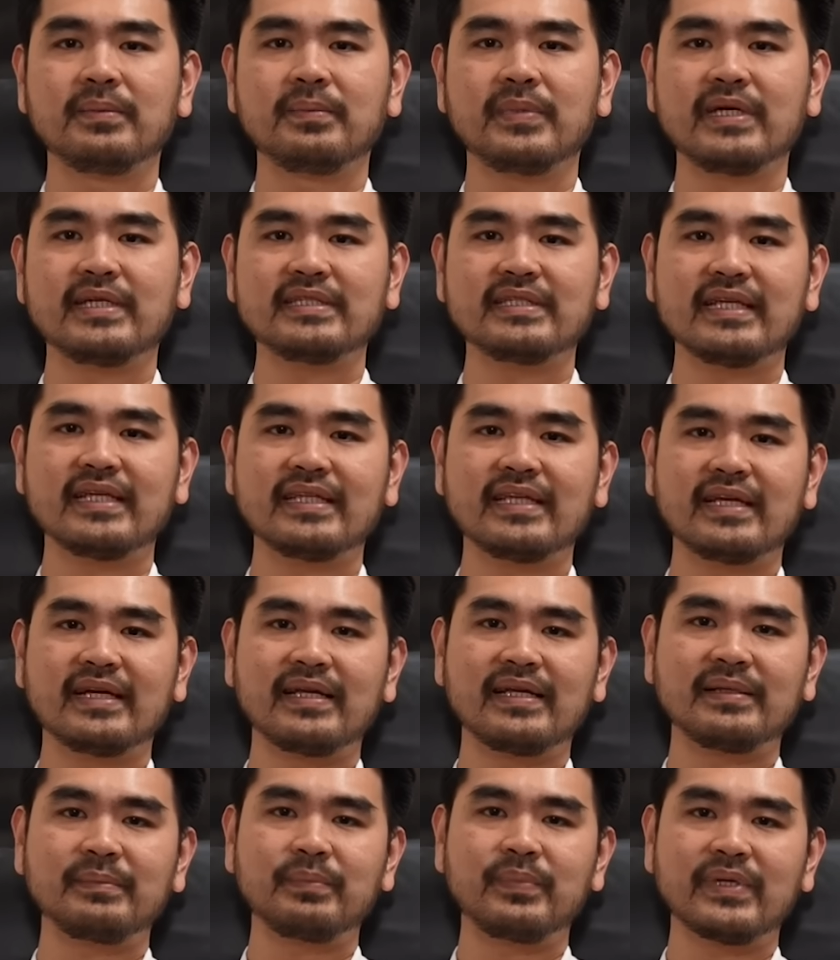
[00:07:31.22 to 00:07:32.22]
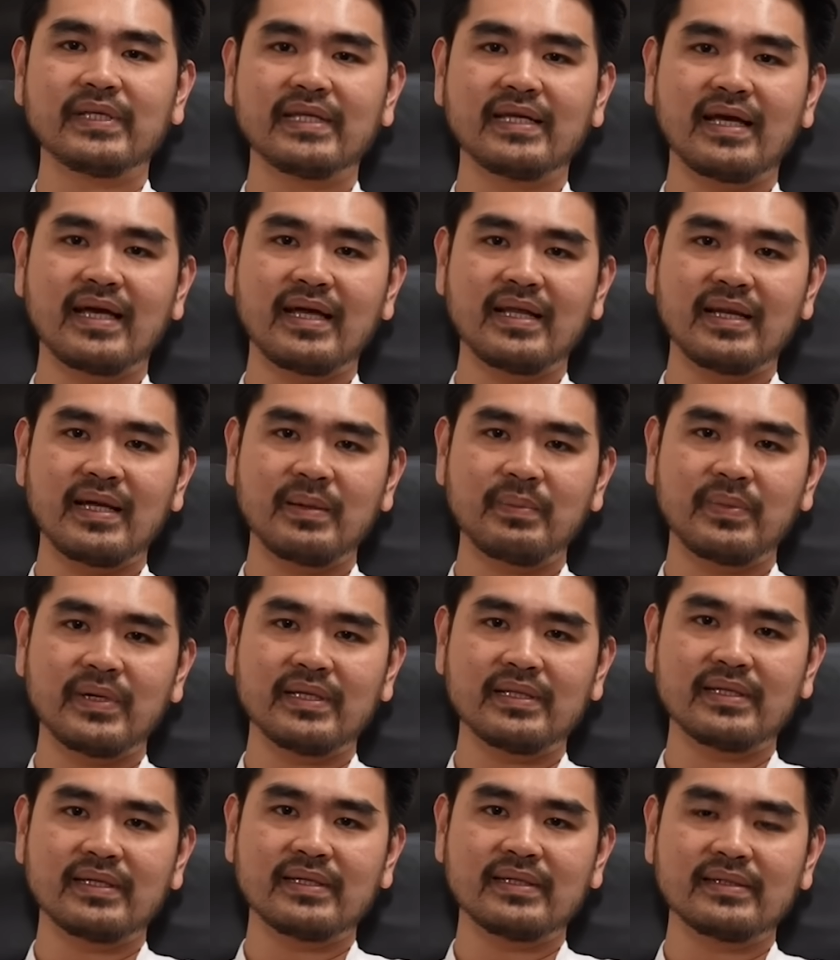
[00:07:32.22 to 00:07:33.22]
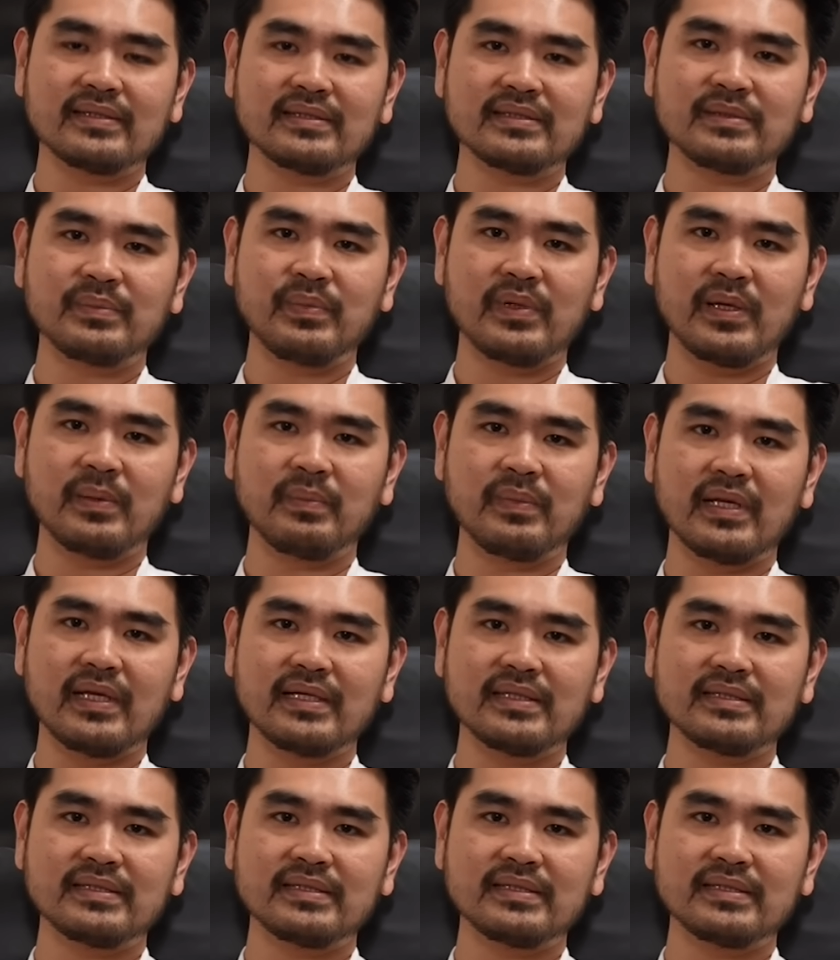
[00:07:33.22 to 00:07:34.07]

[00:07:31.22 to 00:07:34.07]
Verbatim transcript: Pada sekitaran pertengahan abad ke-19,